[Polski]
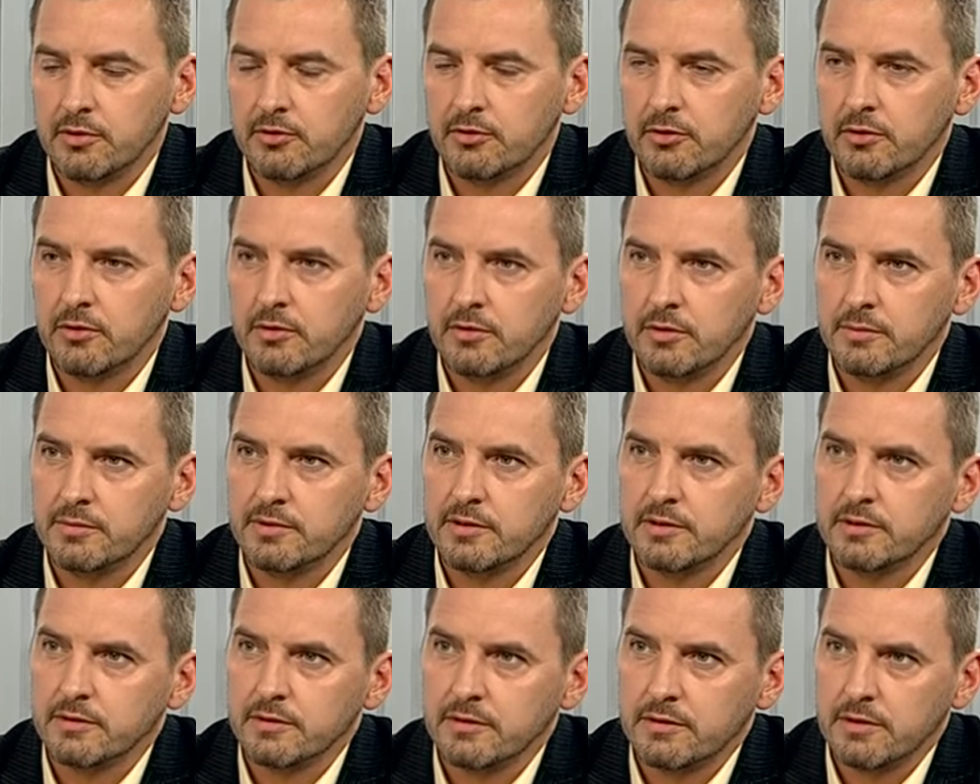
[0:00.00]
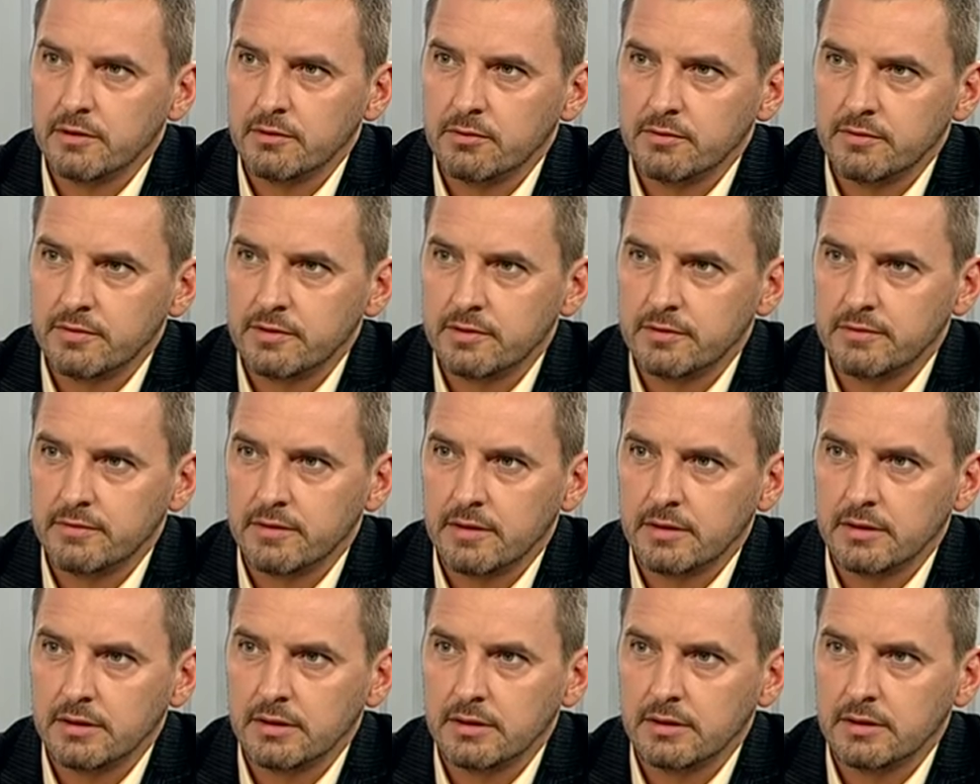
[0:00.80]
1 lipca zostało
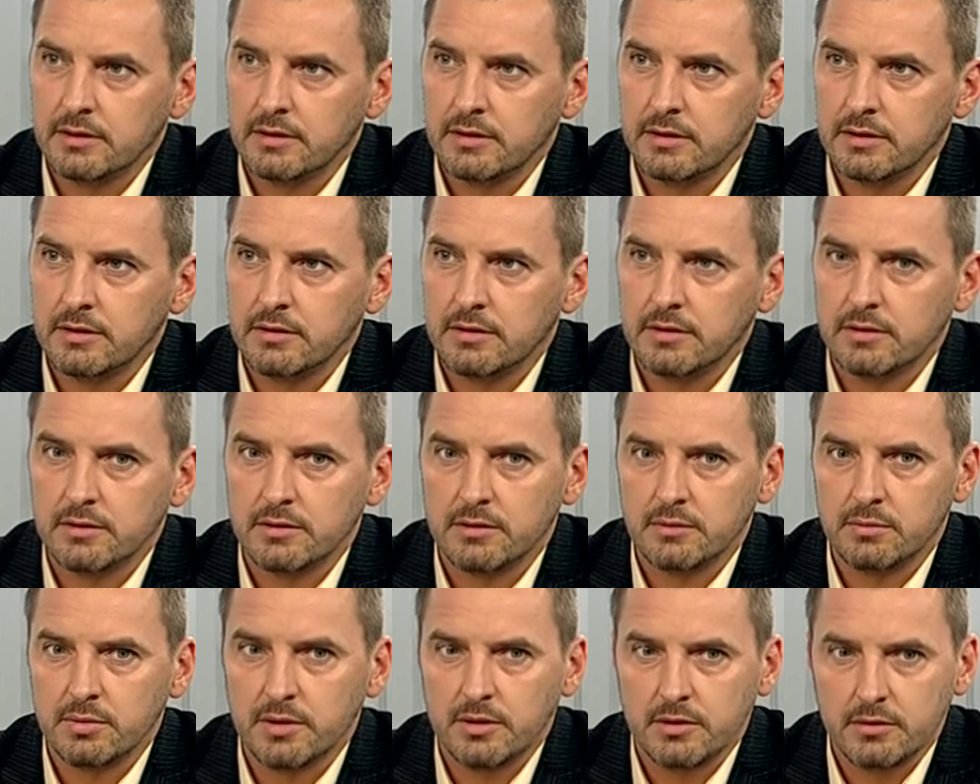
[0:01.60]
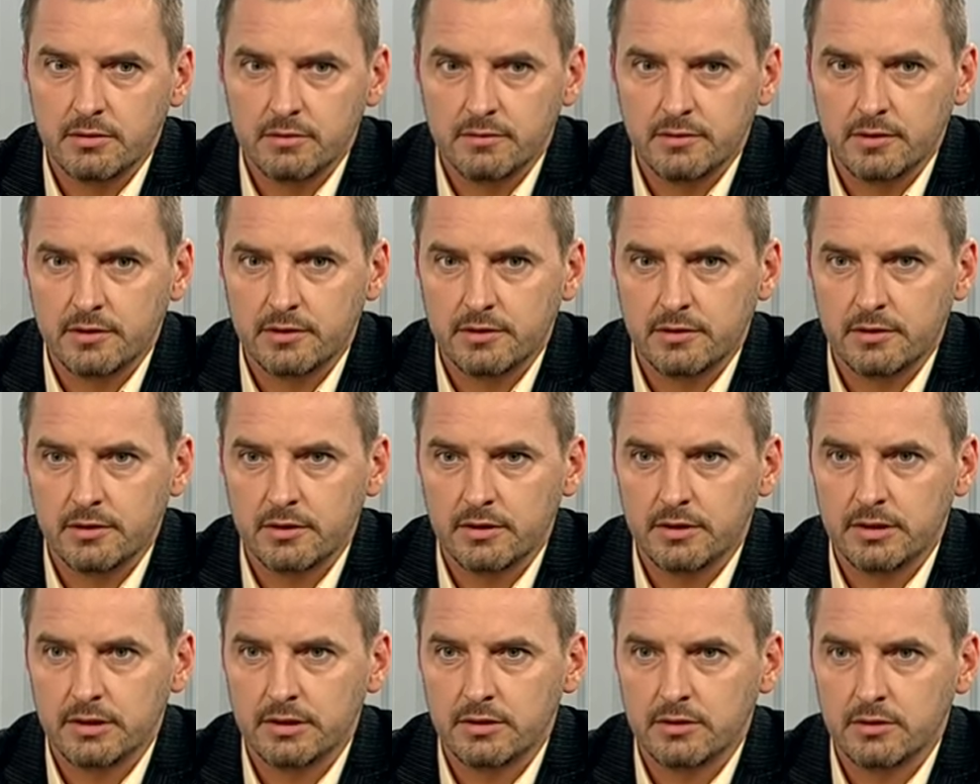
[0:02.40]
wycofanych e, z obiegu
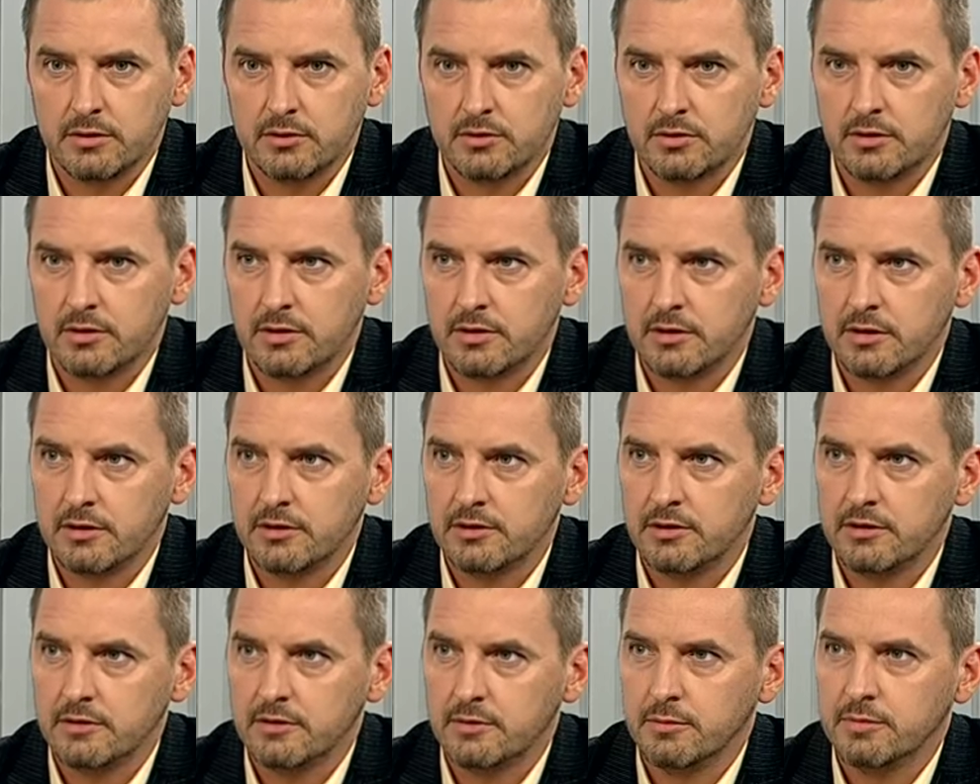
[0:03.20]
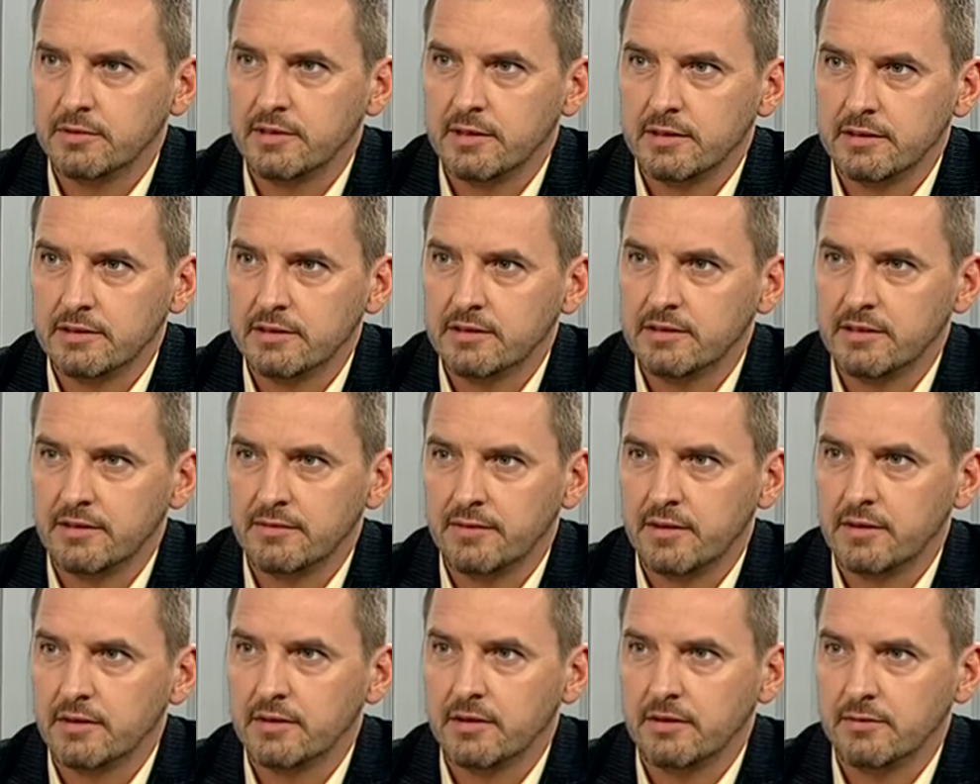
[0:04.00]
właśnie 114 substancji
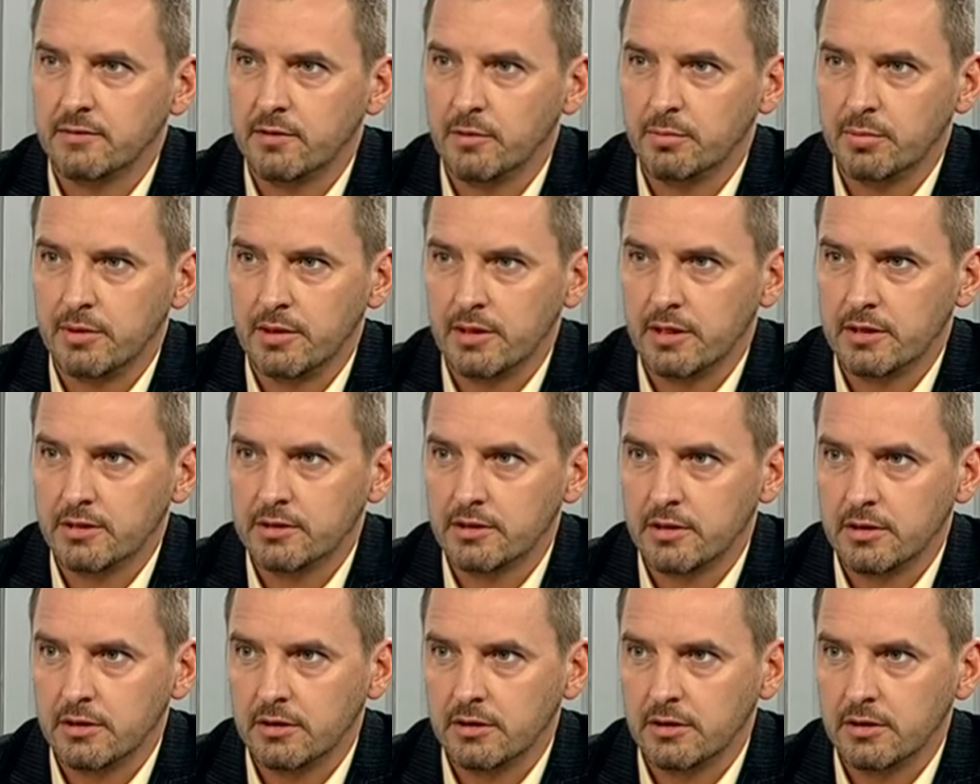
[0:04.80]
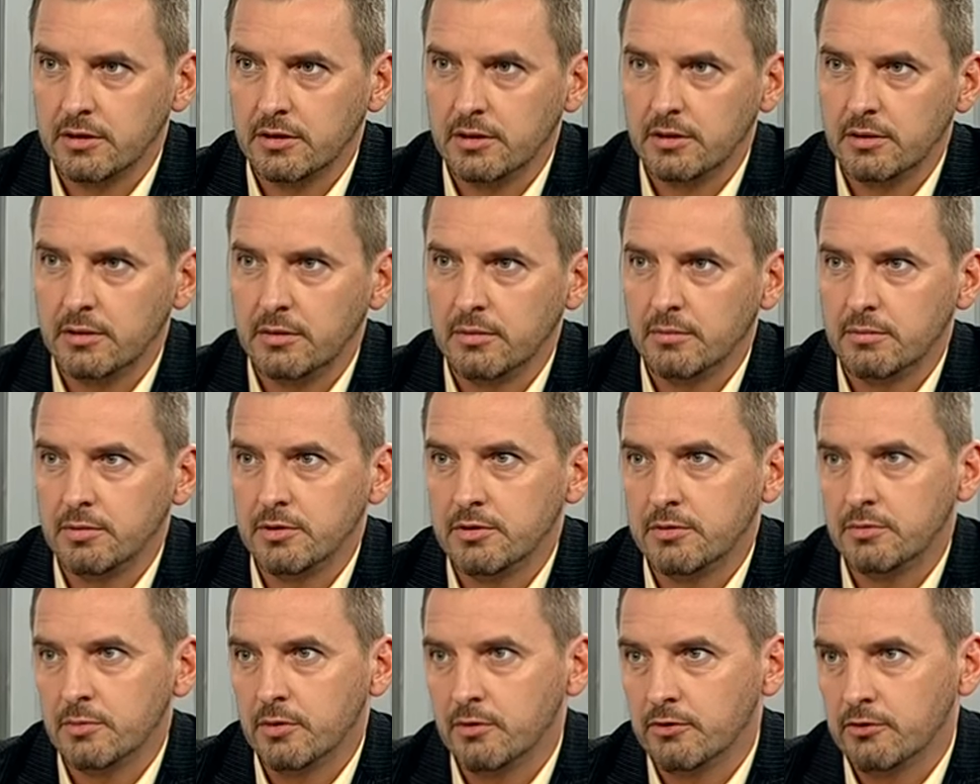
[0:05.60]
zawartych w dopalaczach i
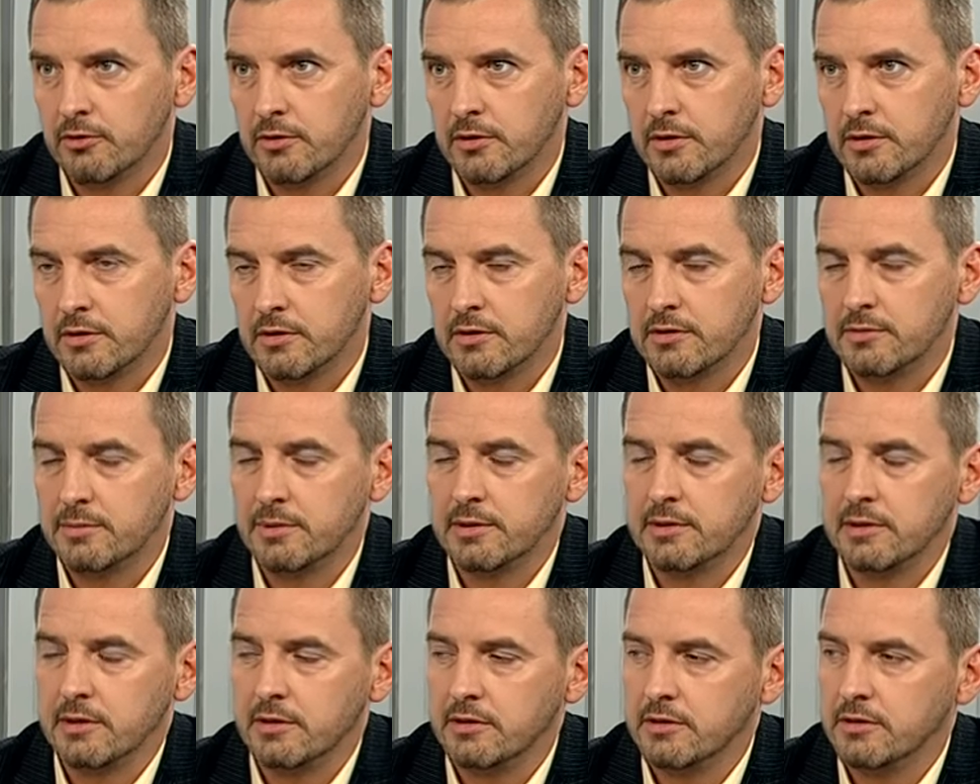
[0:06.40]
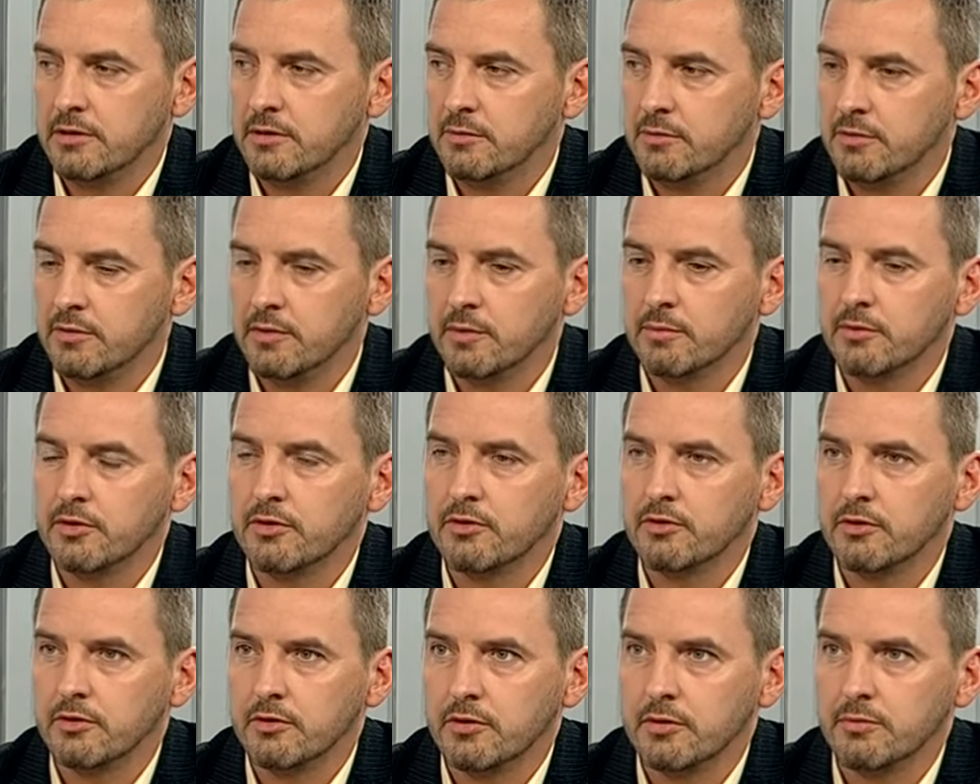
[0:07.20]
być może jedni specjaliści mówią
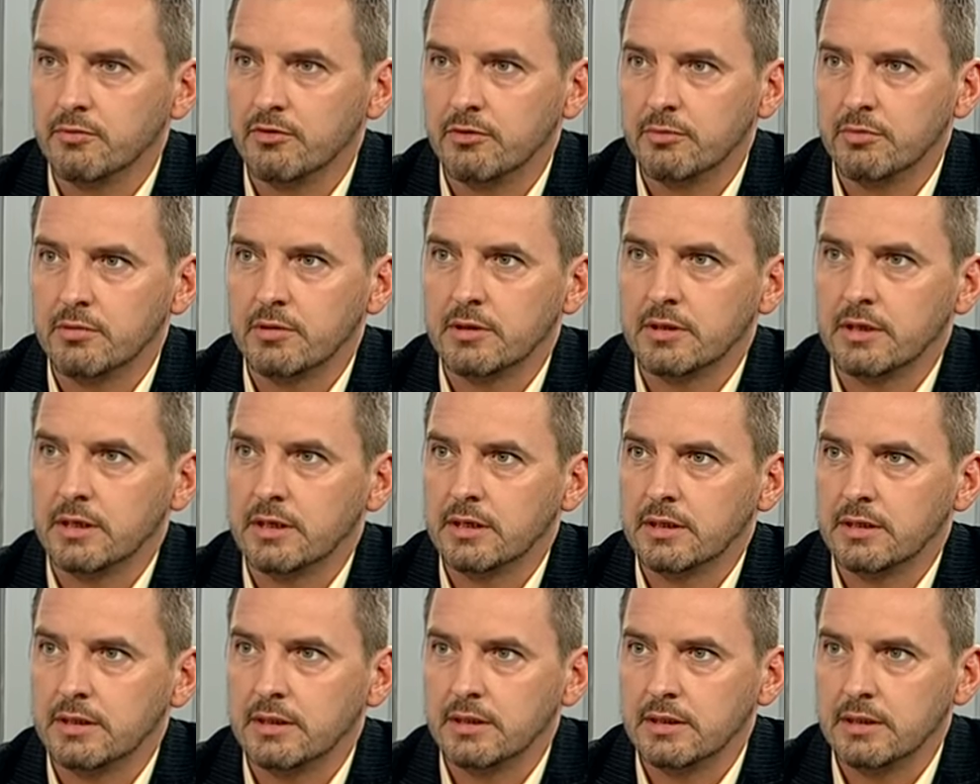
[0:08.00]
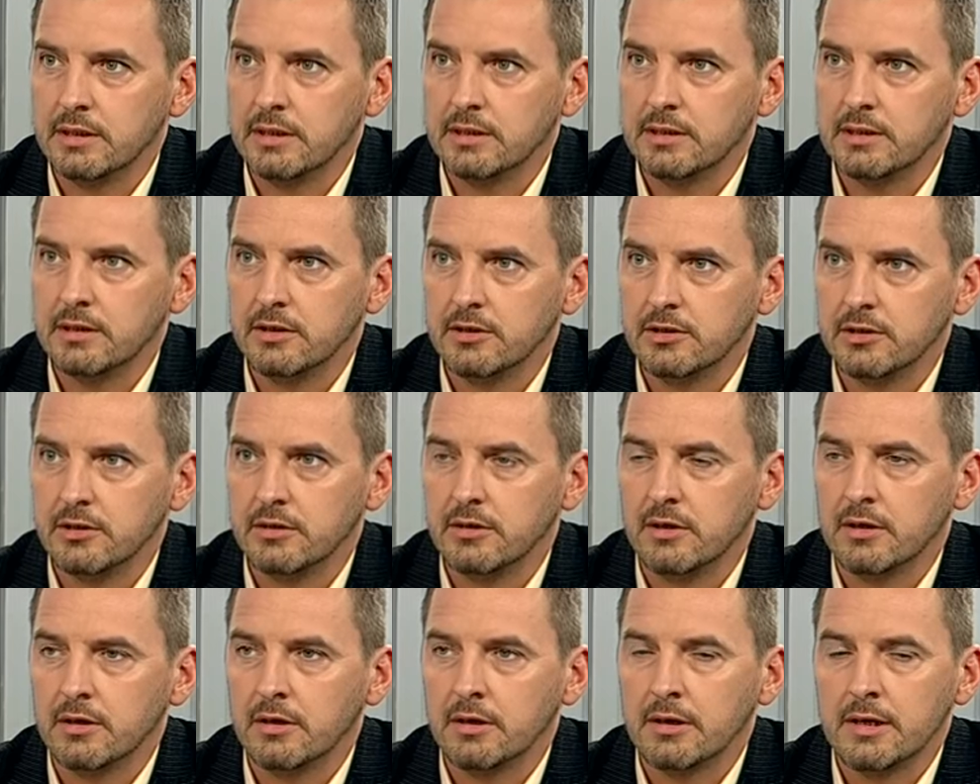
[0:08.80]
też o tym, że była taka tendencja, że
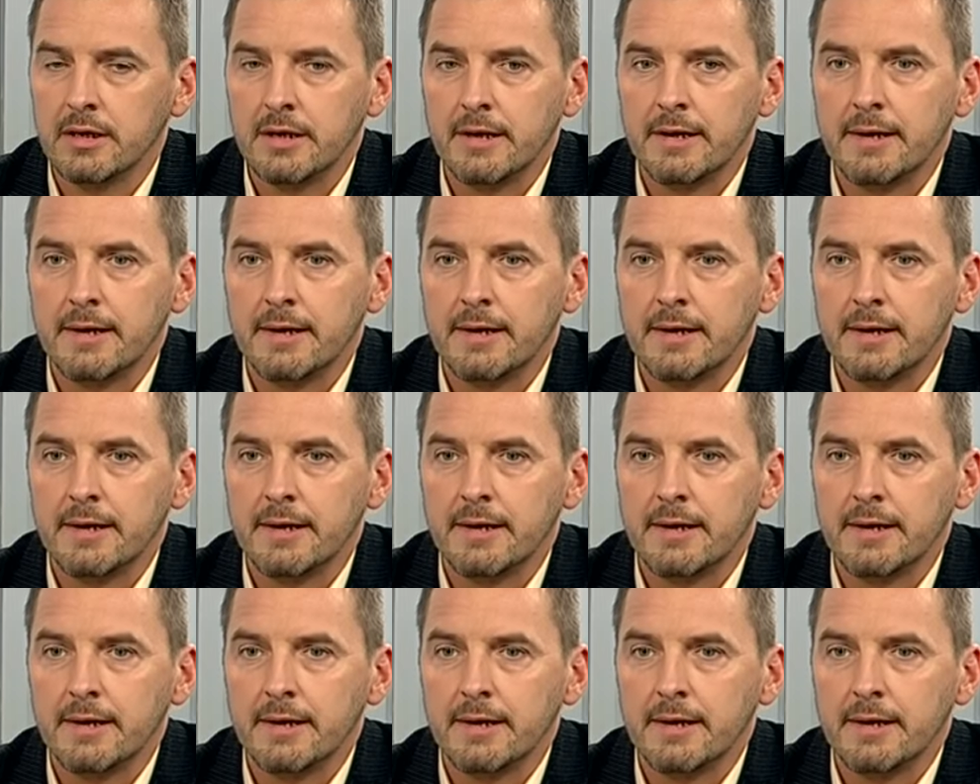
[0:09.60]
na,